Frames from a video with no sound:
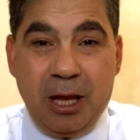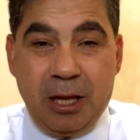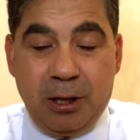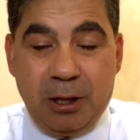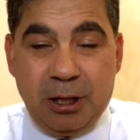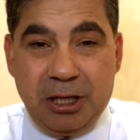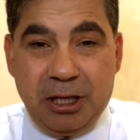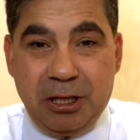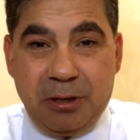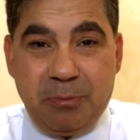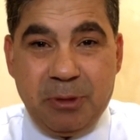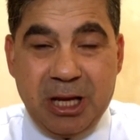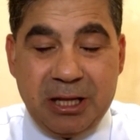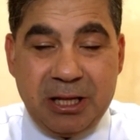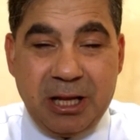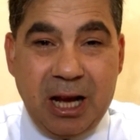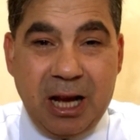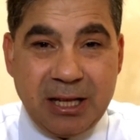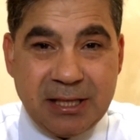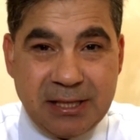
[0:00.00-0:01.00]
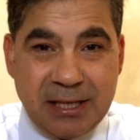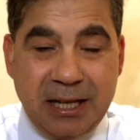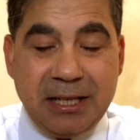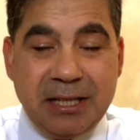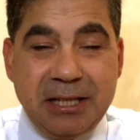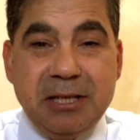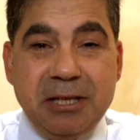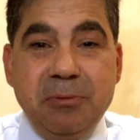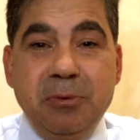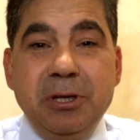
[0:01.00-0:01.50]
27
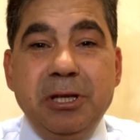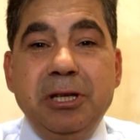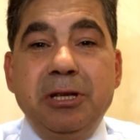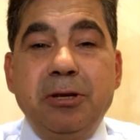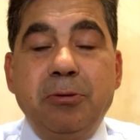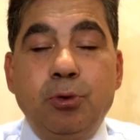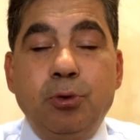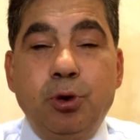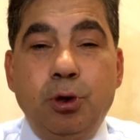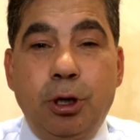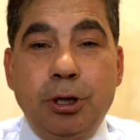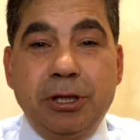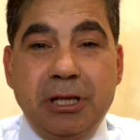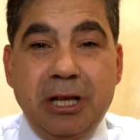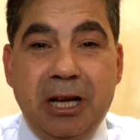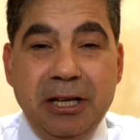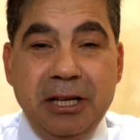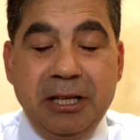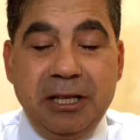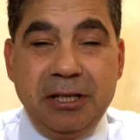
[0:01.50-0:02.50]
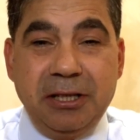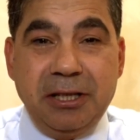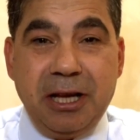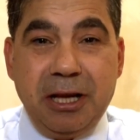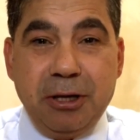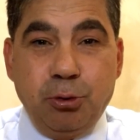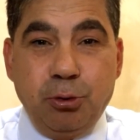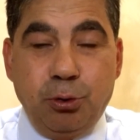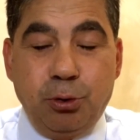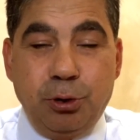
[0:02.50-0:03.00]
Haziran 2024 tarihinde
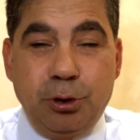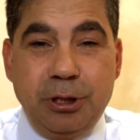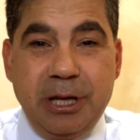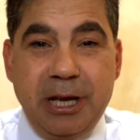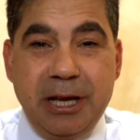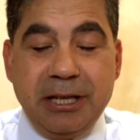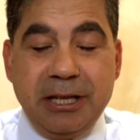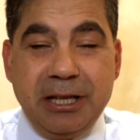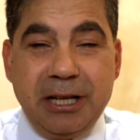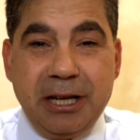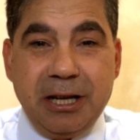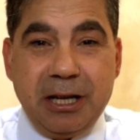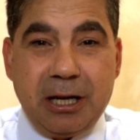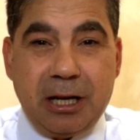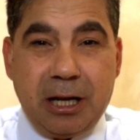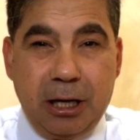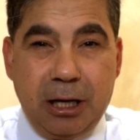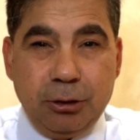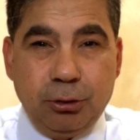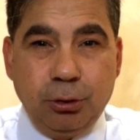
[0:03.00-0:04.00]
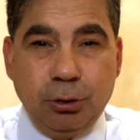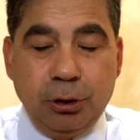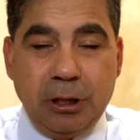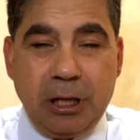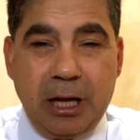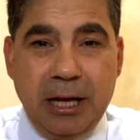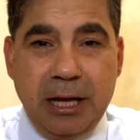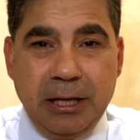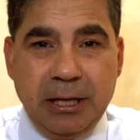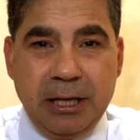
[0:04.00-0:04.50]
yürürlüğe giren
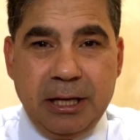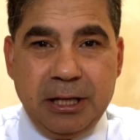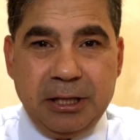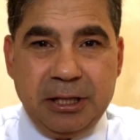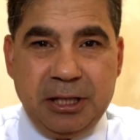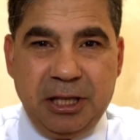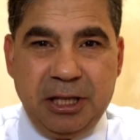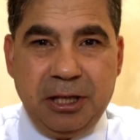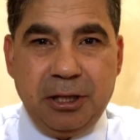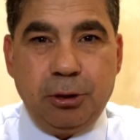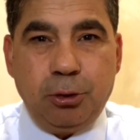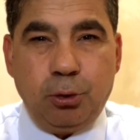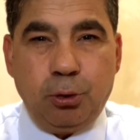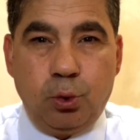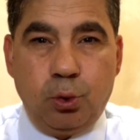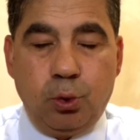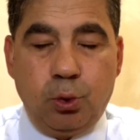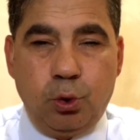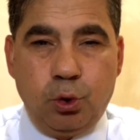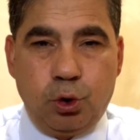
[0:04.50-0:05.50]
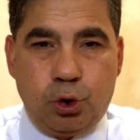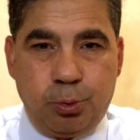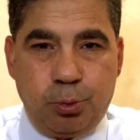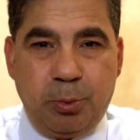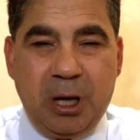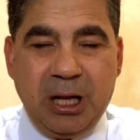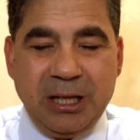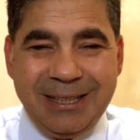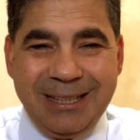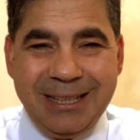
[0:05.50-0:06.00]
kanunla ki 3
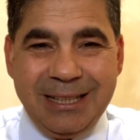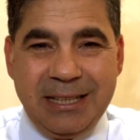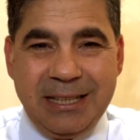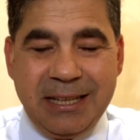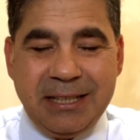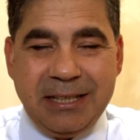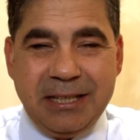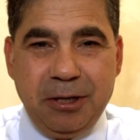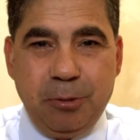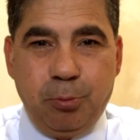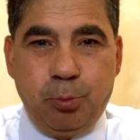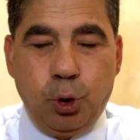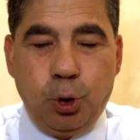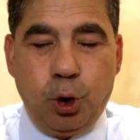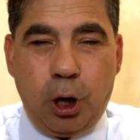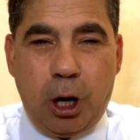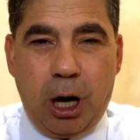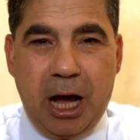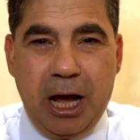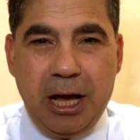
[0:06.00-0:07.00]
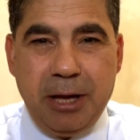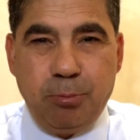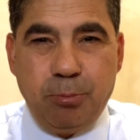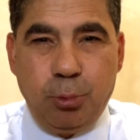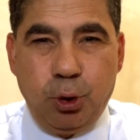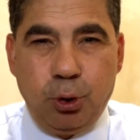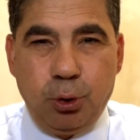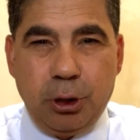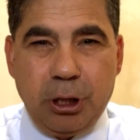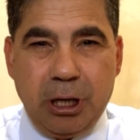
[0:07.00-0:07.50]
maddedeki bu
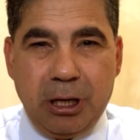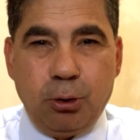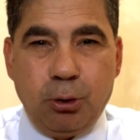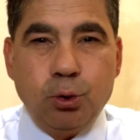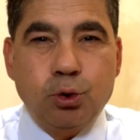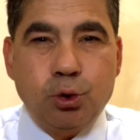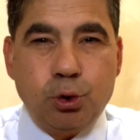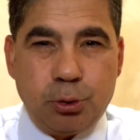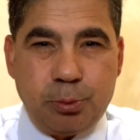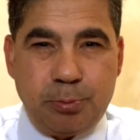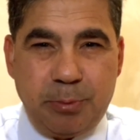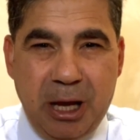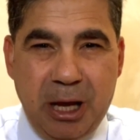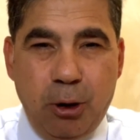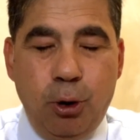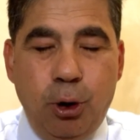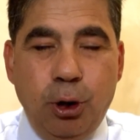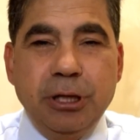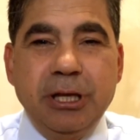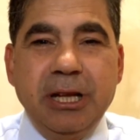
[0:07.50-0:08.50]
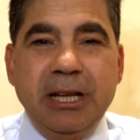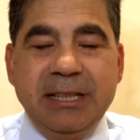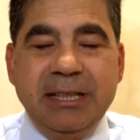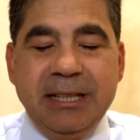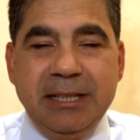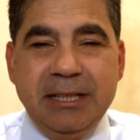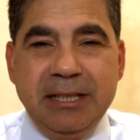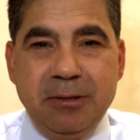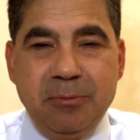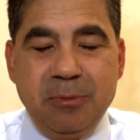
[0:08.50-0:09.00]
Einbürgerungsbehörde
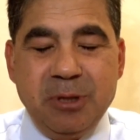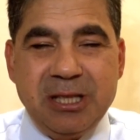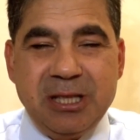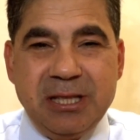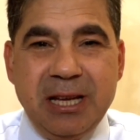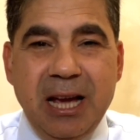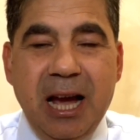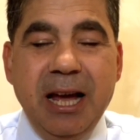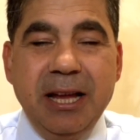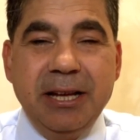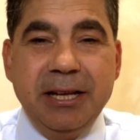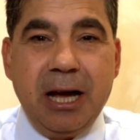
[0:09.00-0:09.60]
dediğimiz yani